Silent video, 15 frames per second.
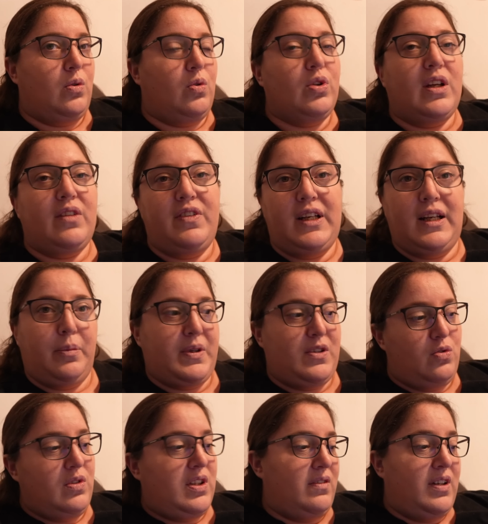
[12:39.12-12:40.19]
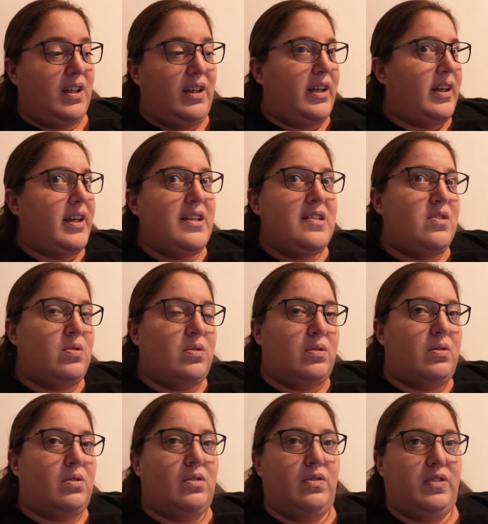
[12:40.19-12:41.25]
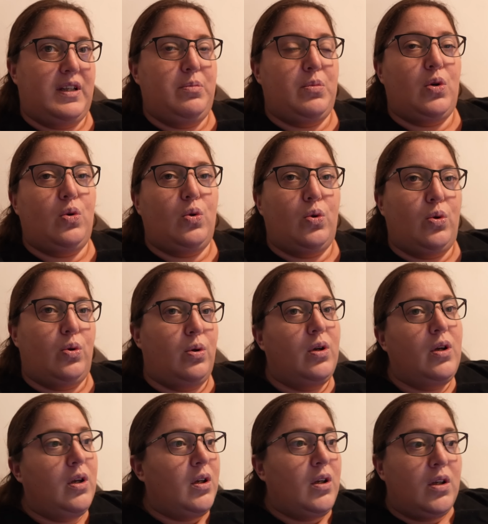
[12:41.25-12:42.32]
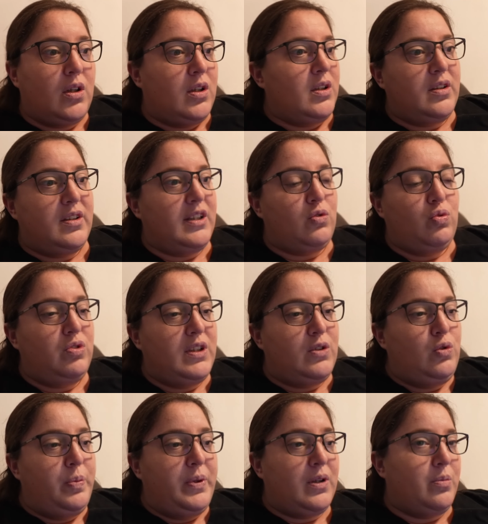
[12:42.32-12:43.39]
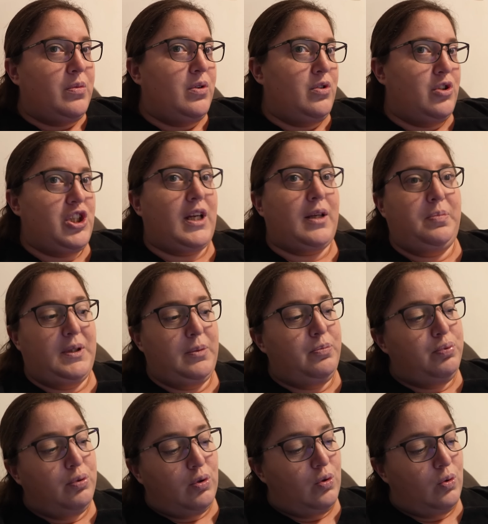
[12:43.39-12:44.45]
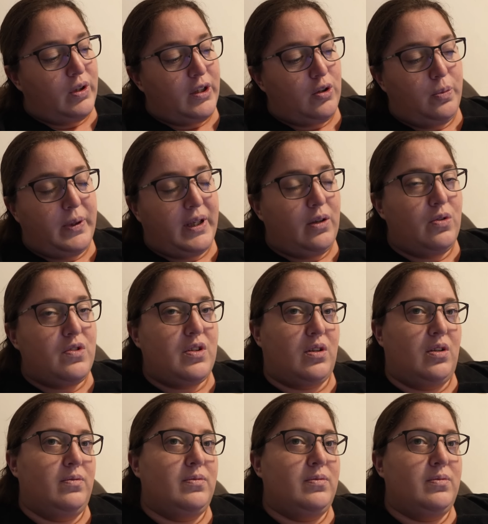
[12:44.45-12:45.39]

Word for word: On avait l'impression d'avoir les restes vraiment qui a tout découpé en mode charpie pour qu'on récupère que ça.